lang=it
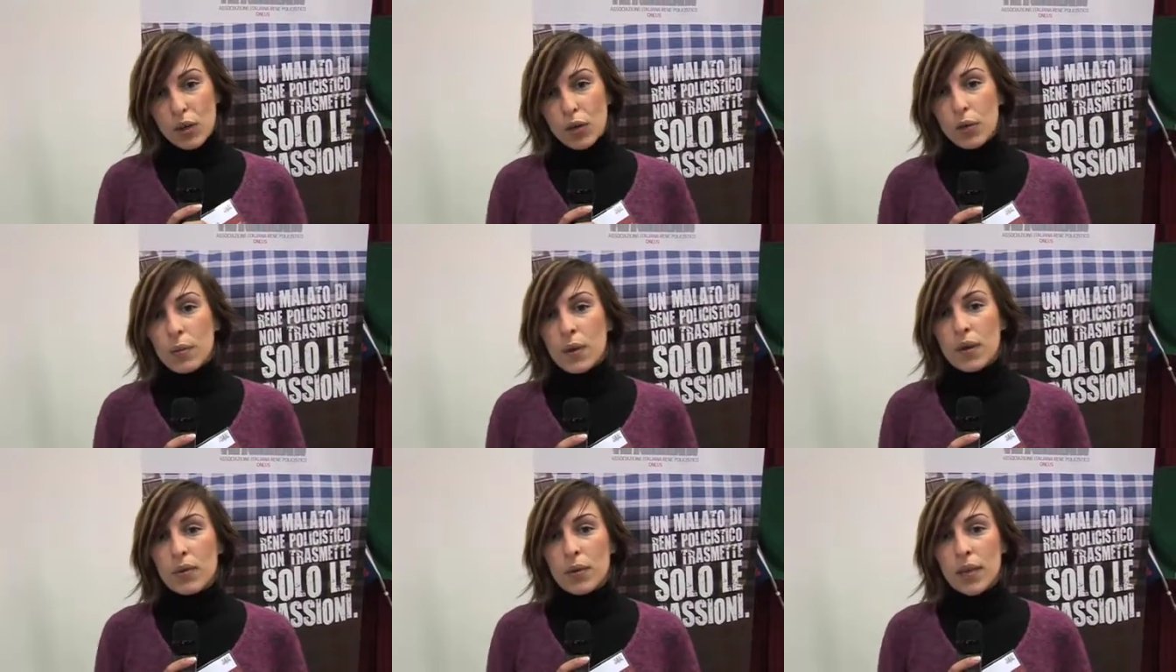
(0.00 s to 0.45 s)

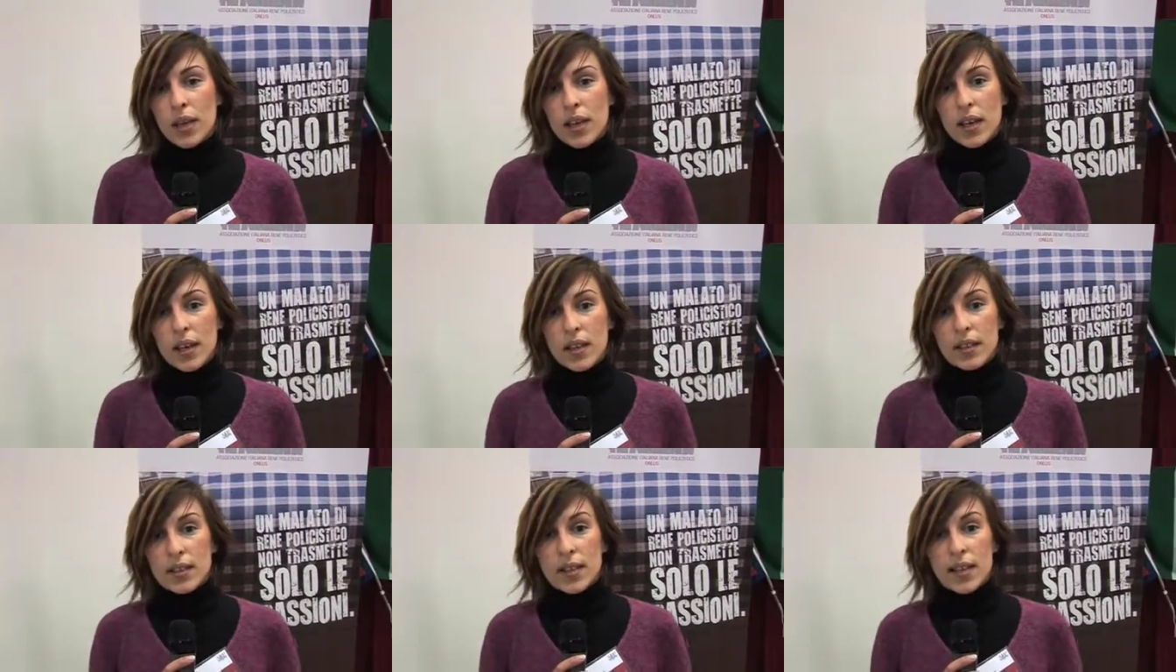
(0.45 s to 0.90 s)
come
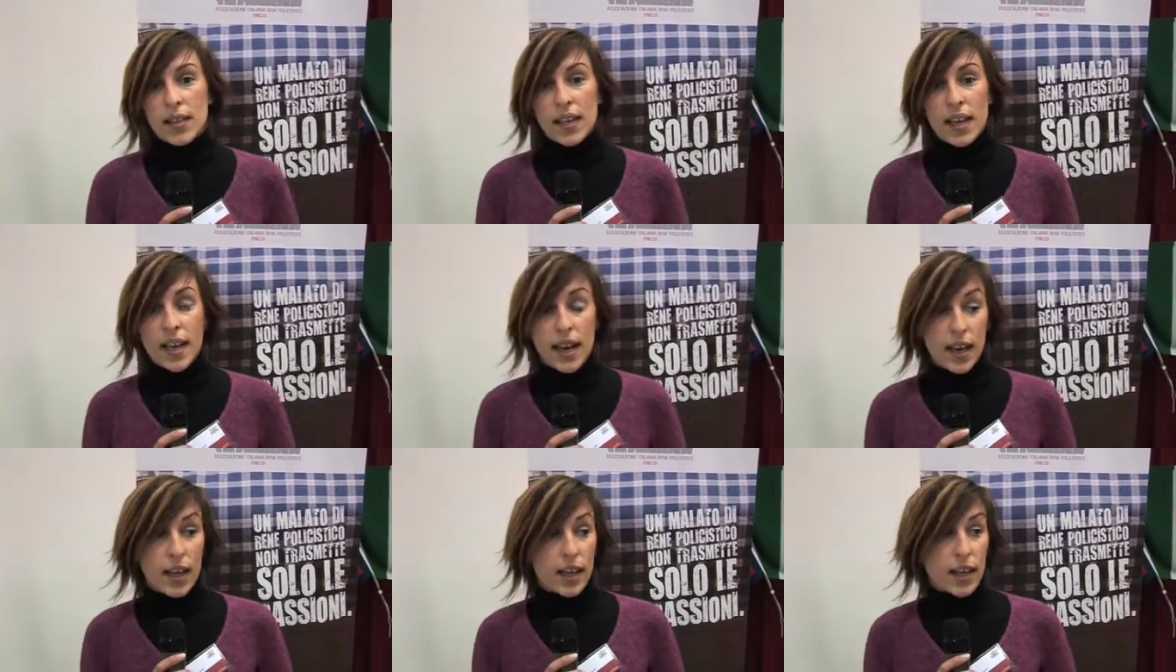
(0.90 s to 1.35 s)
quella
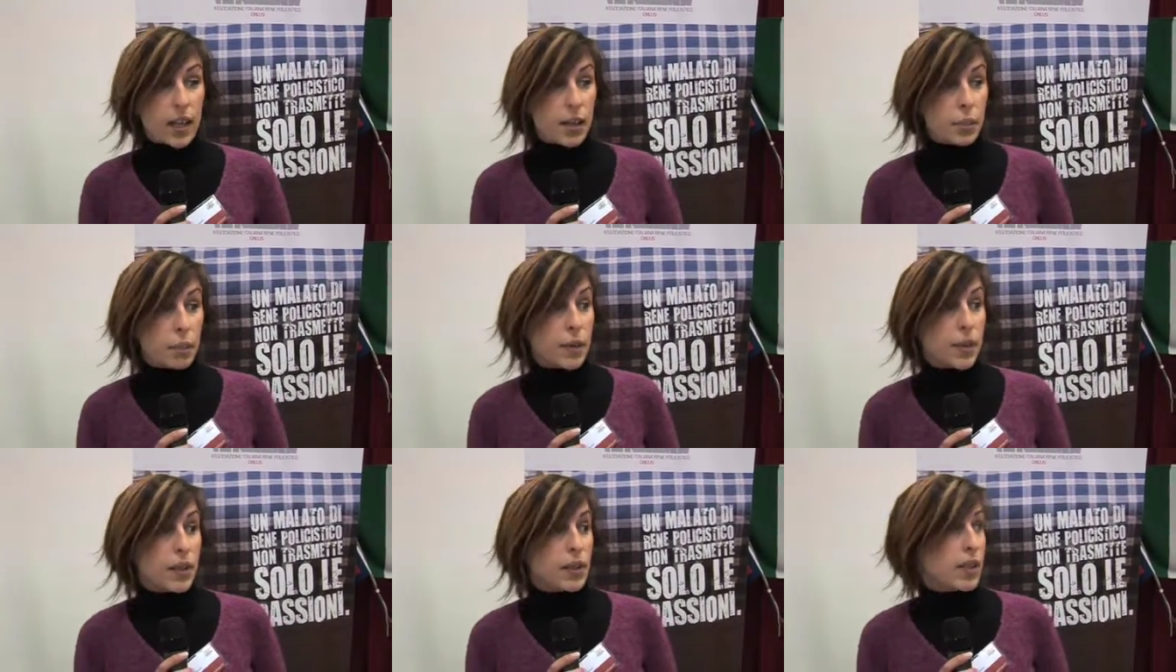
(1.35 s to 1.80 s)

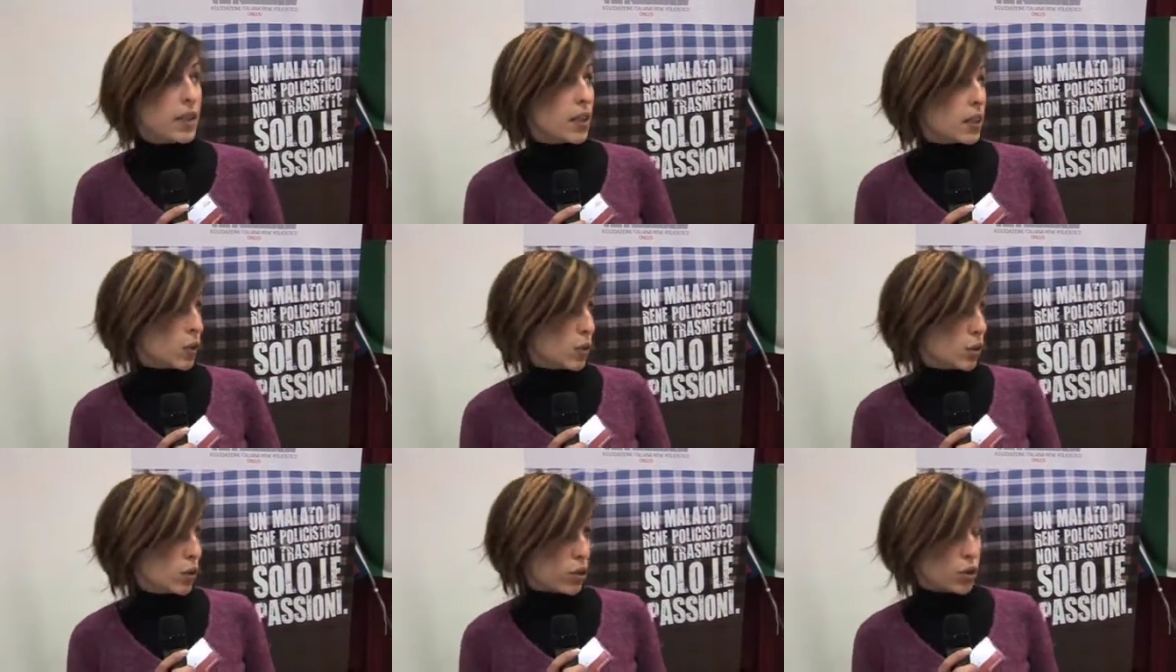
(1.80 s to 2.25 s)
dell'AIRP, del
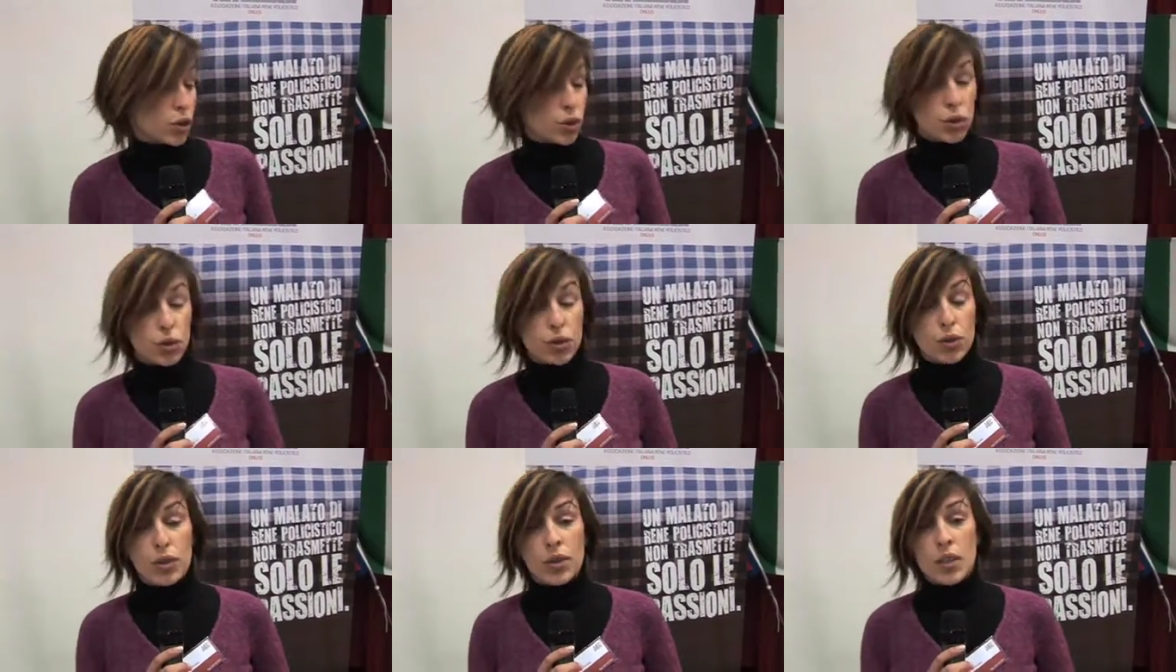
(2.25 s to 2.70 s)

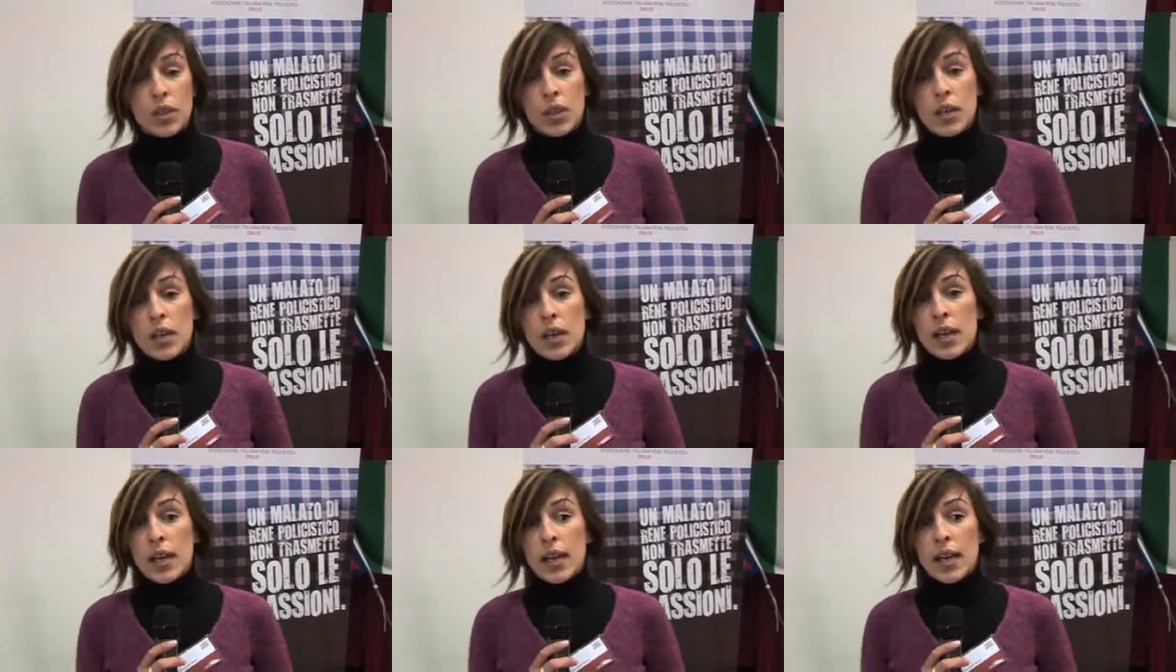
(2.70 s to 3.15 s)
Roadshow,
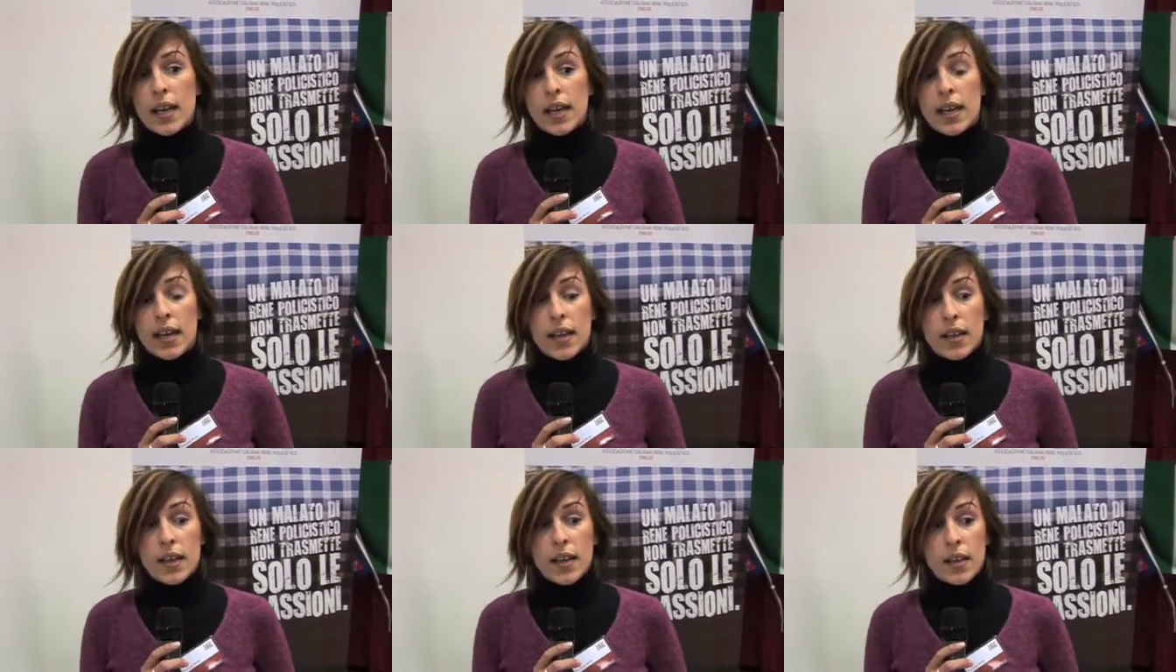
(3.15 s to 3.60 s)

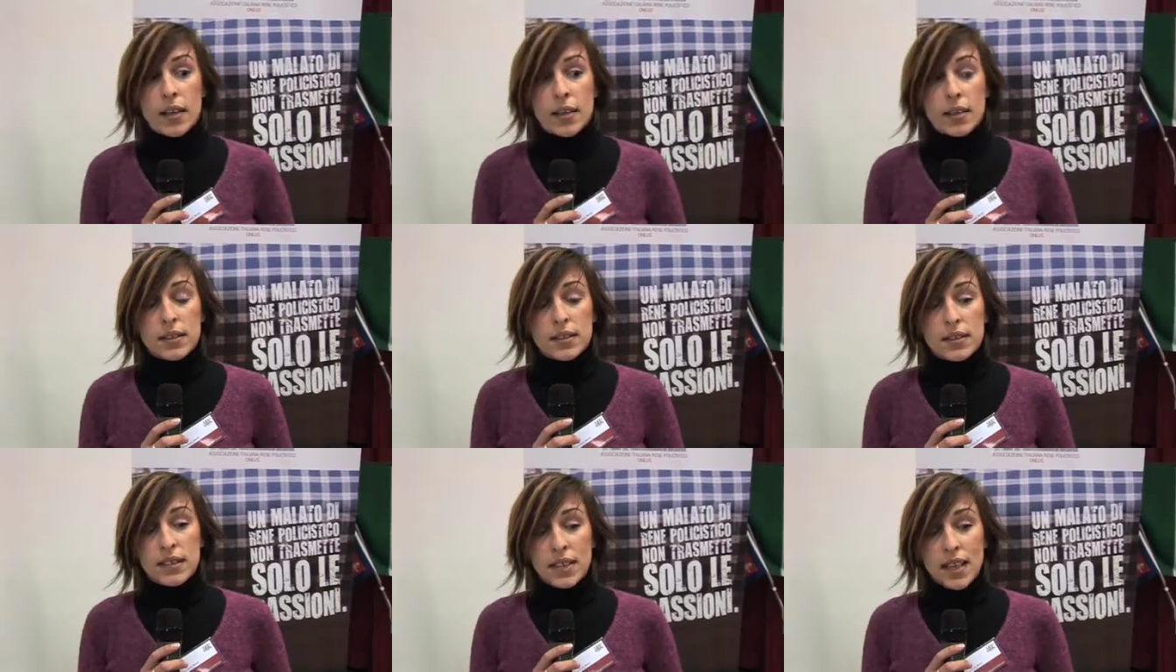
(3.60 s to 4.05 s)
eh,
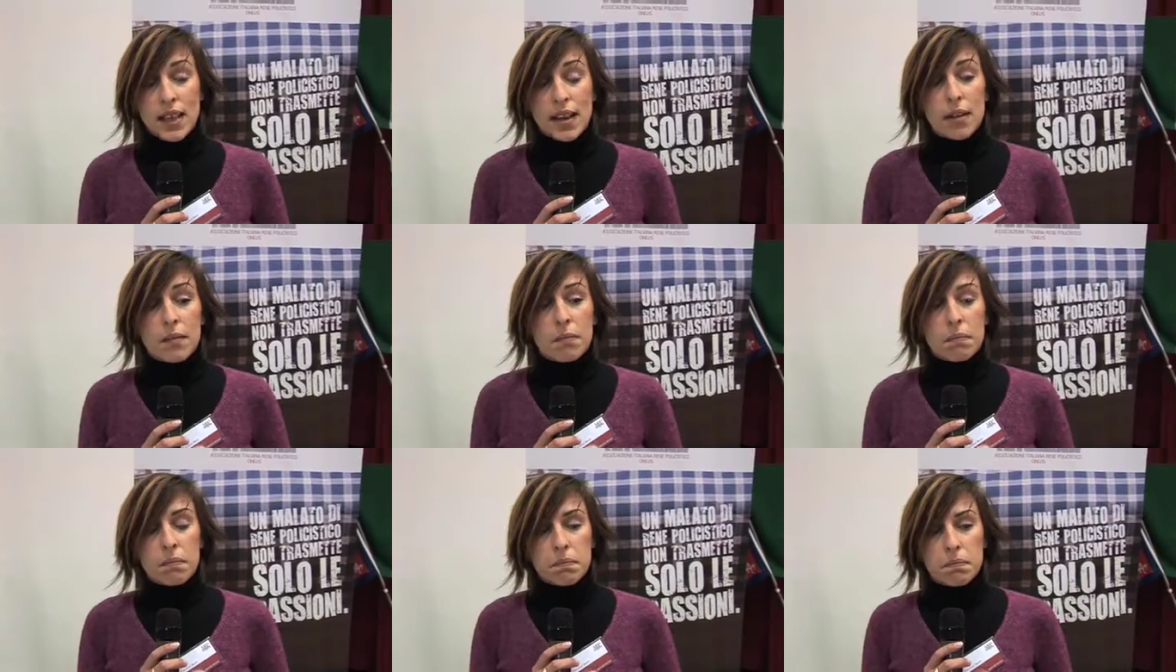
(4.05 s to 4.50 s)
sia